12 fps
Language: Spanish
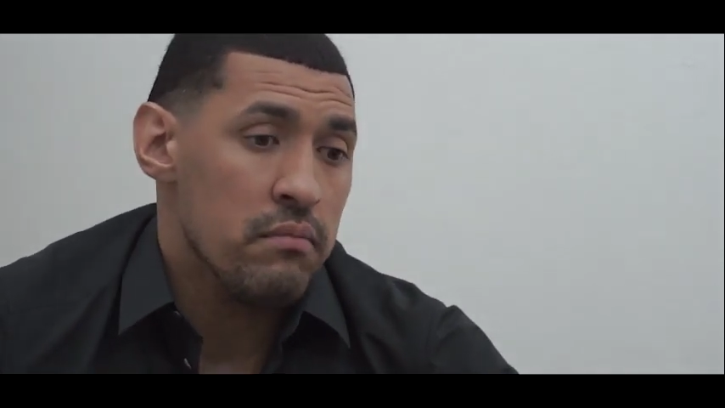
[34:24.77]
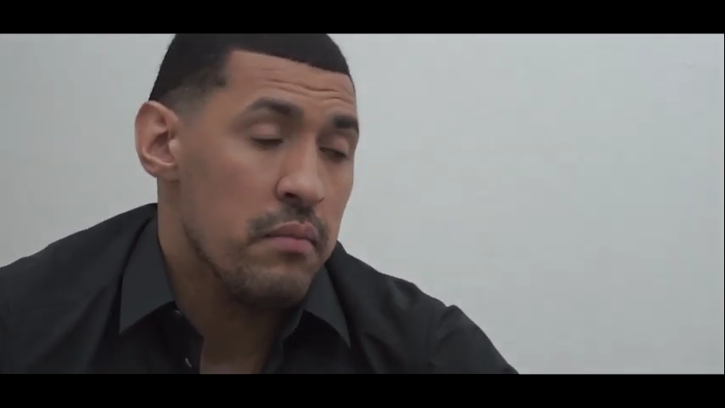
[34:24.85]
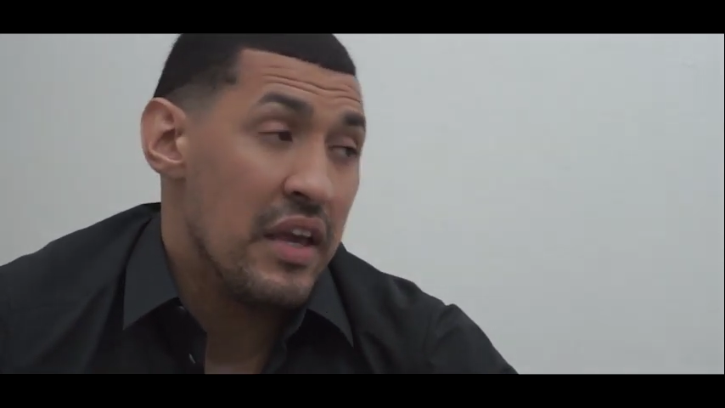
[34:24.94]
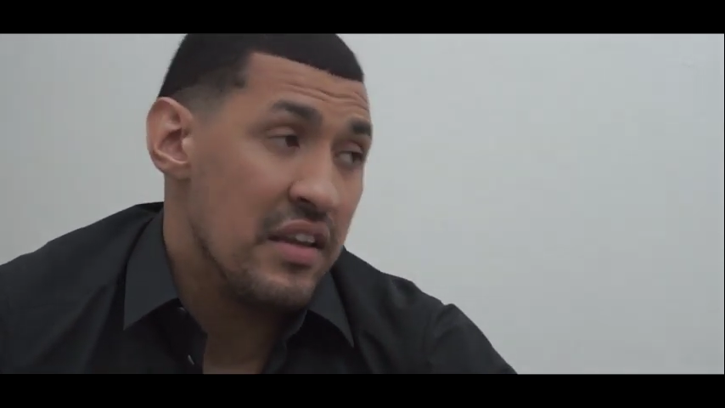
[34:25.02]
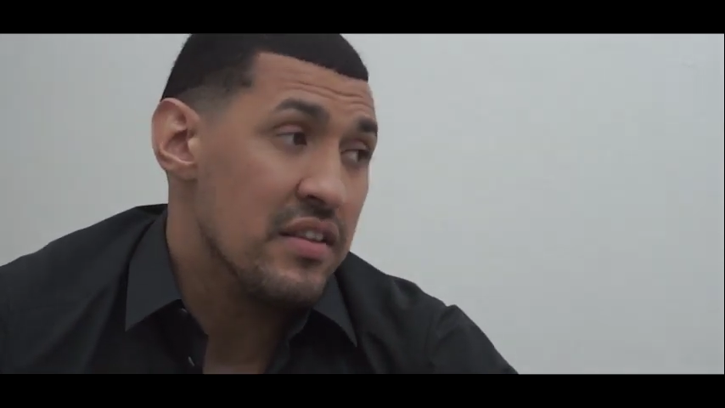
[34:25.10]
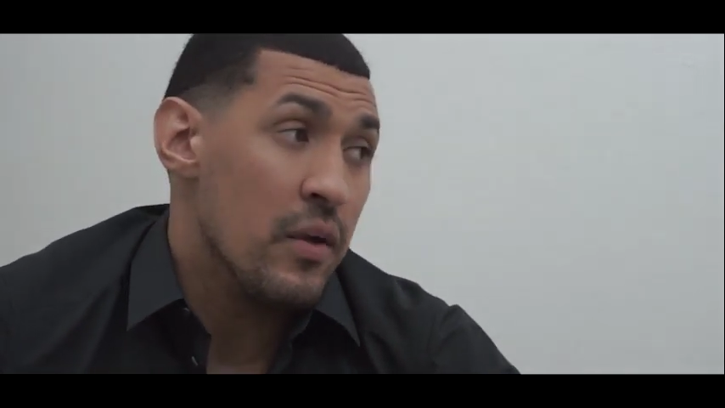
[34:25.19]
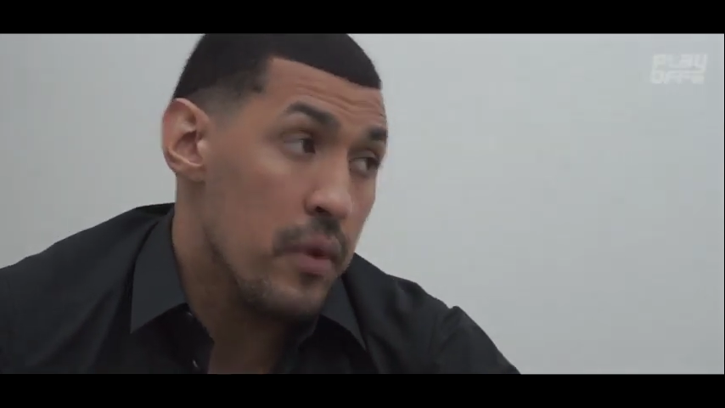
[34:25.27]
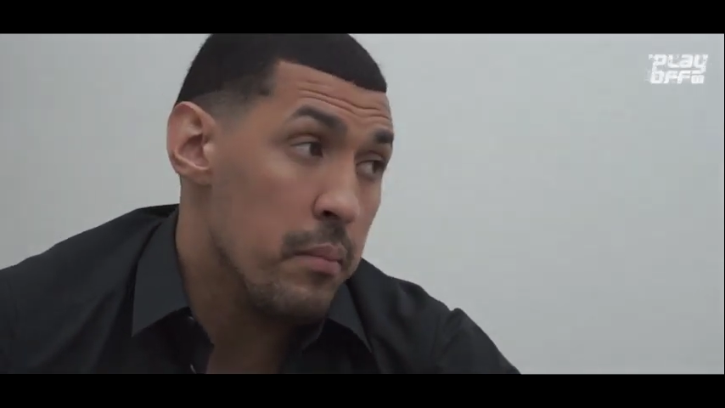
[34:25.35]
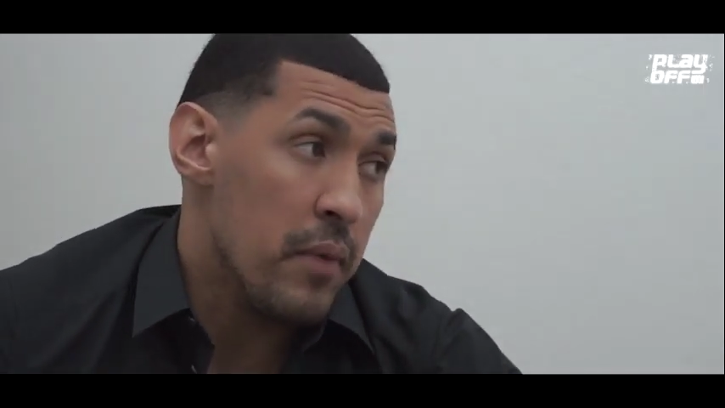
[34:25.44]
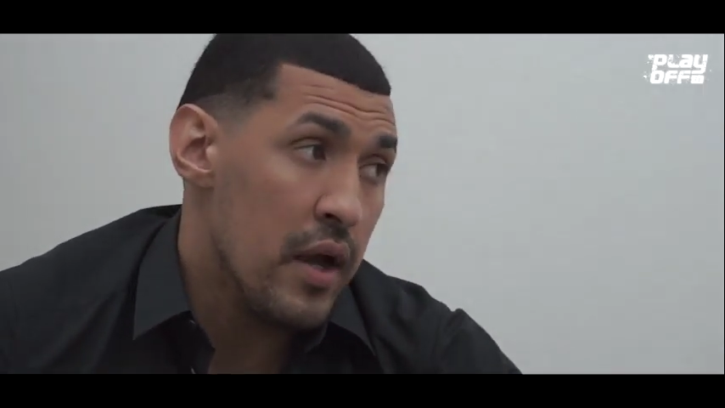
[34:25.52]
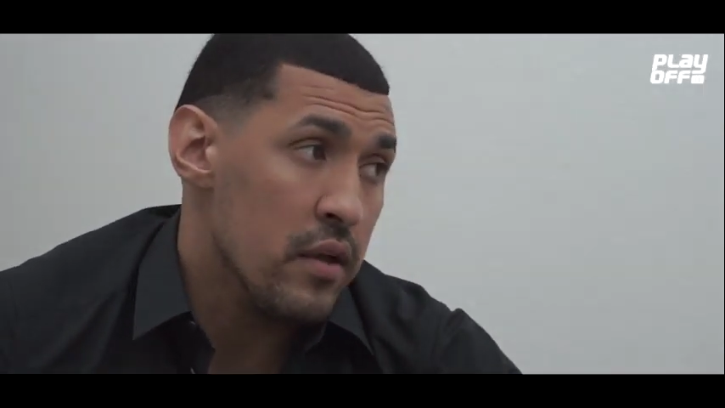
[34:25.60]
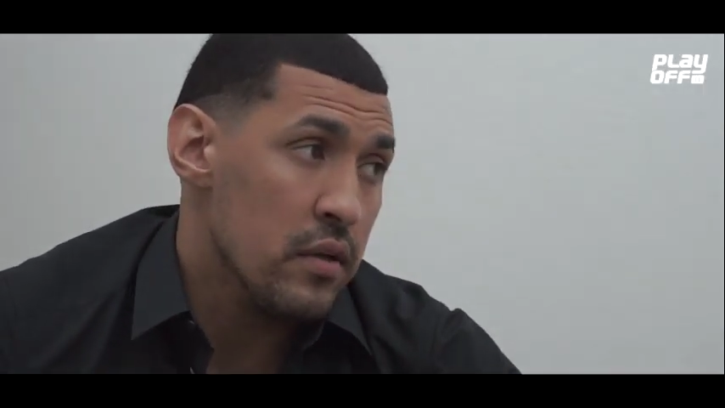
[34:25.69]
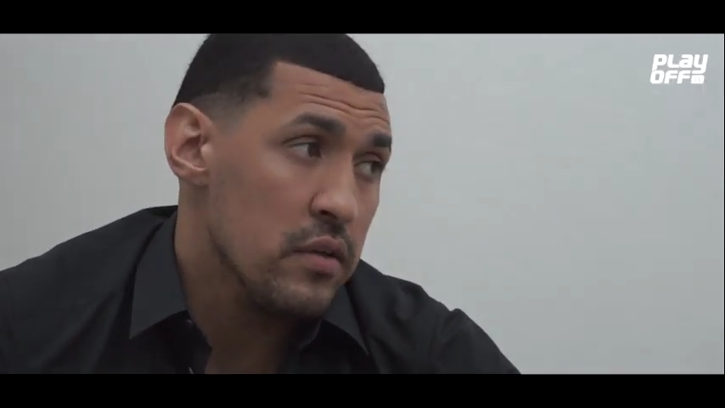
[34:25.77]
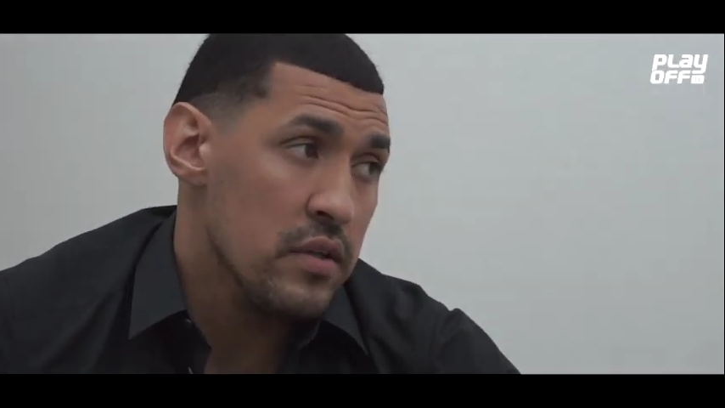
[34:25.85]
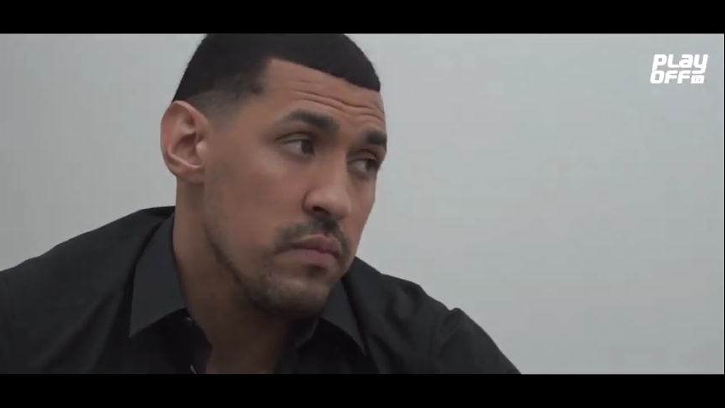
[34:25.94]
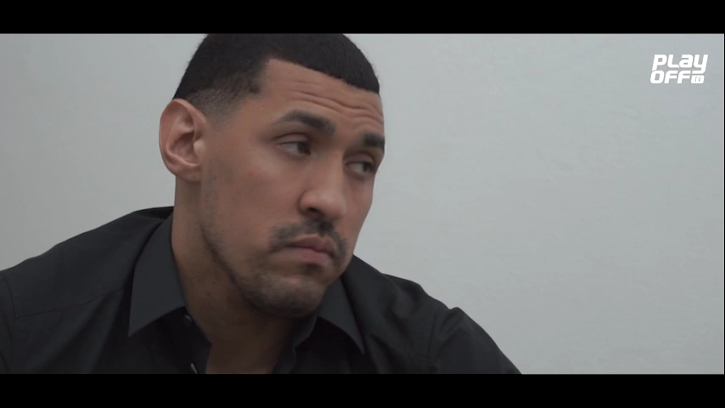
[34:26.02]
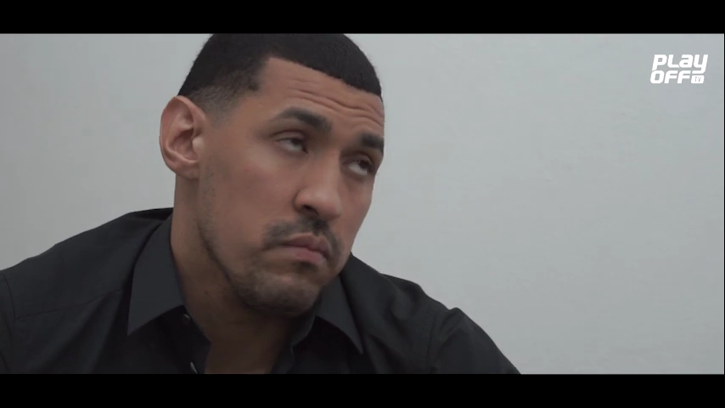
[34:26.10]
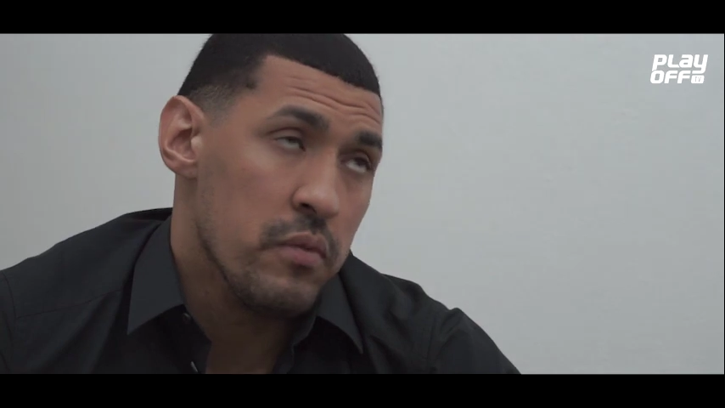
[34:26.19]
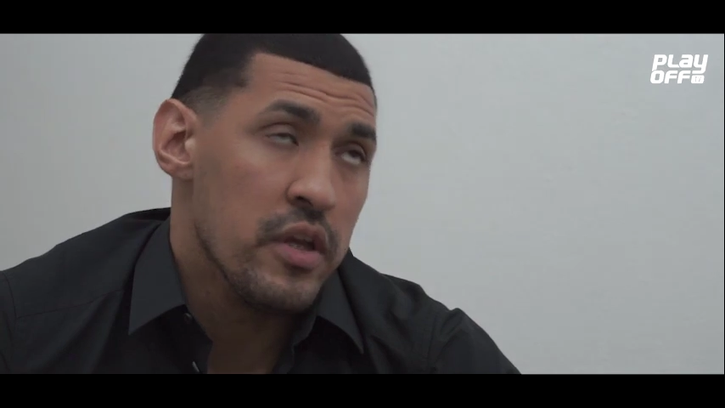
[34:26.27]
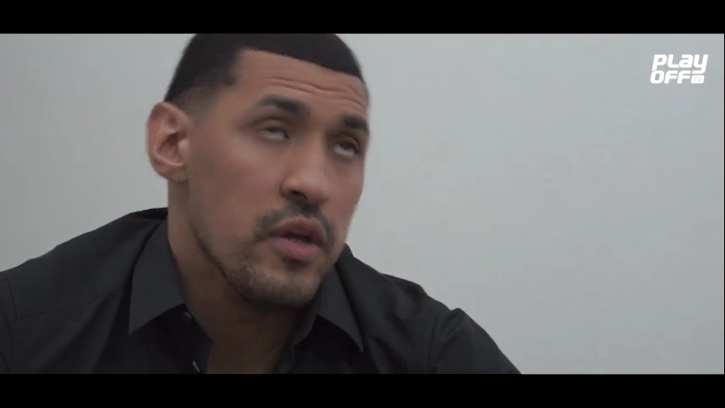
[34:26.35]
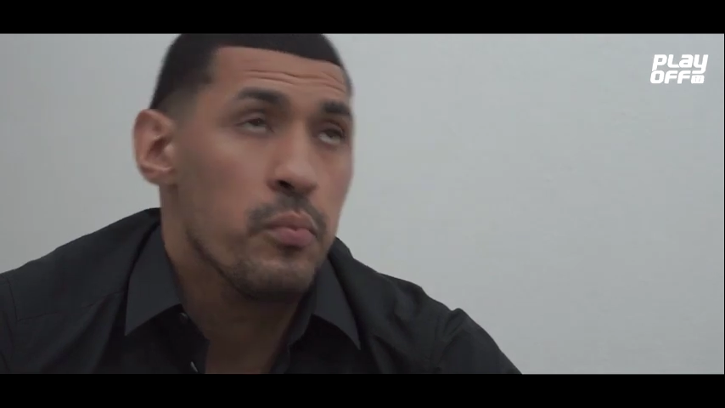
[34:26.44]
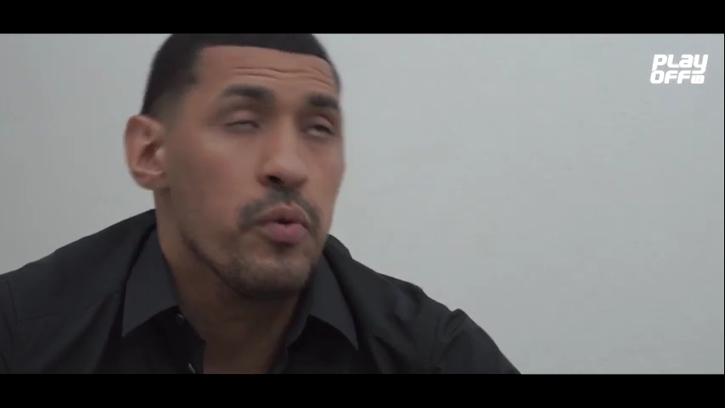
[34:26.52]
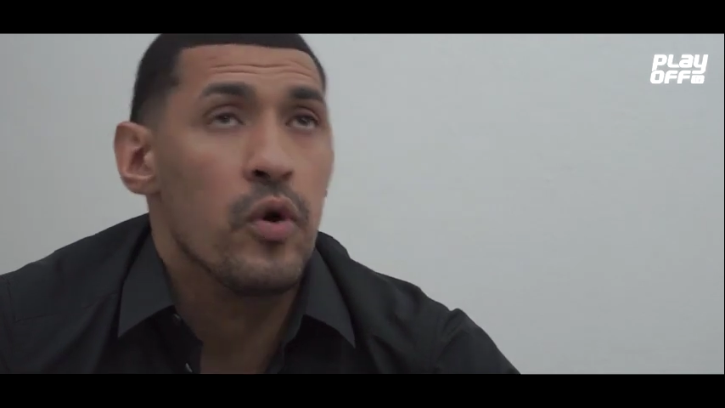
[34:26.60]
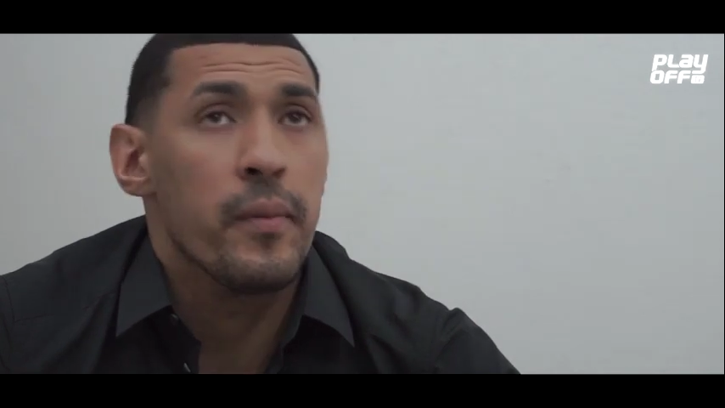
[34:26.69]
me hice ver más,
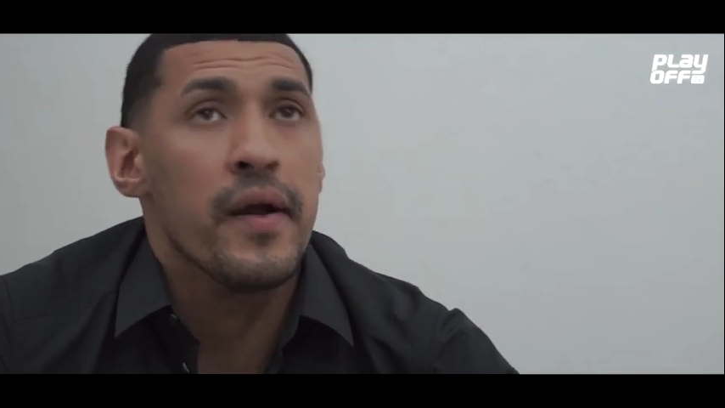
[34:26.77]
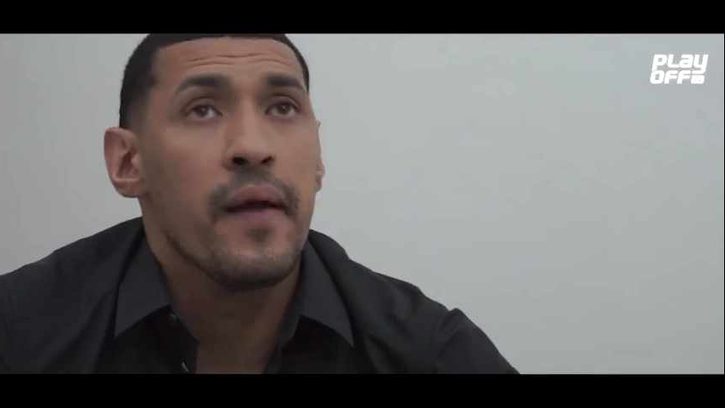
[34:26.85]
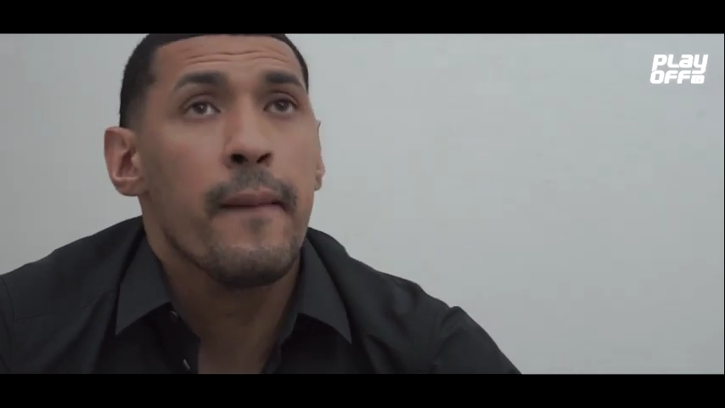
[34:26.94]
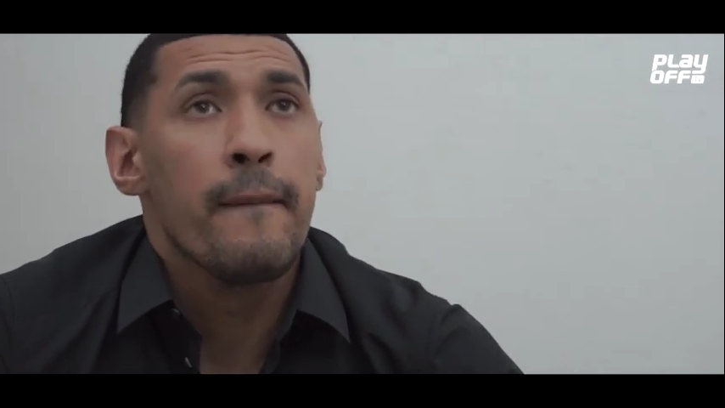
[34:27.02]
brillé un poco más.